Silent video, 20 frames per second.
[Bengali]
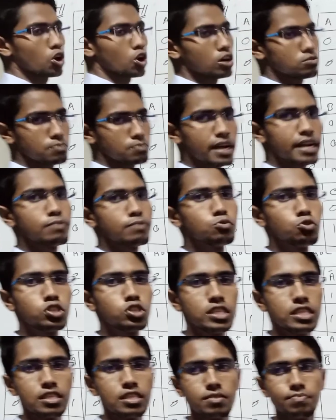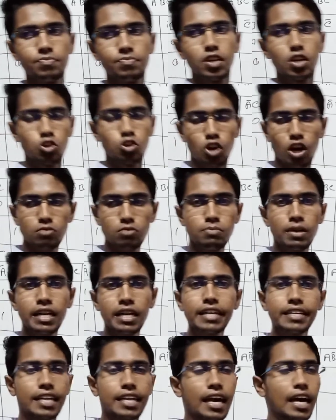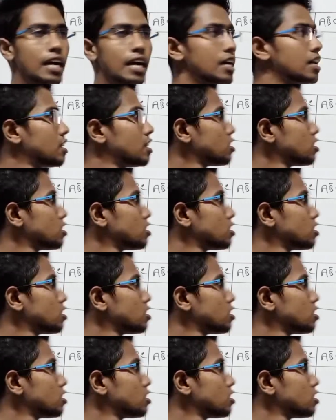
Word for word: তো নট মানে বুঝি নট মানে না